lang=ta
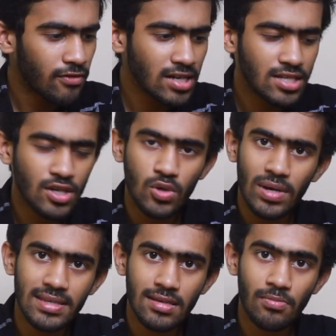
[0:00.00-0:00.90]
ஃபர்ஸ்ட் டூ
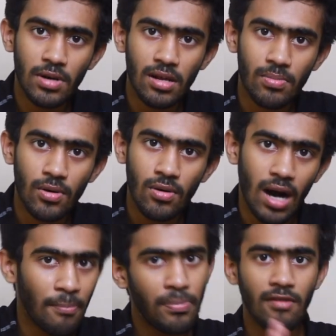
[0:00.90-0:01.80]
இன்சர்ட் பண்ணியிருப்போம்
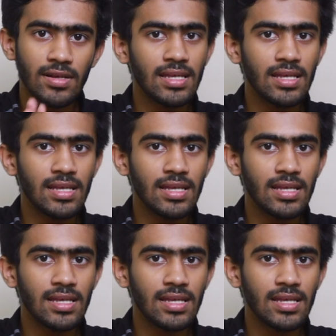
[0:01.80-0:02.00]
அப்போ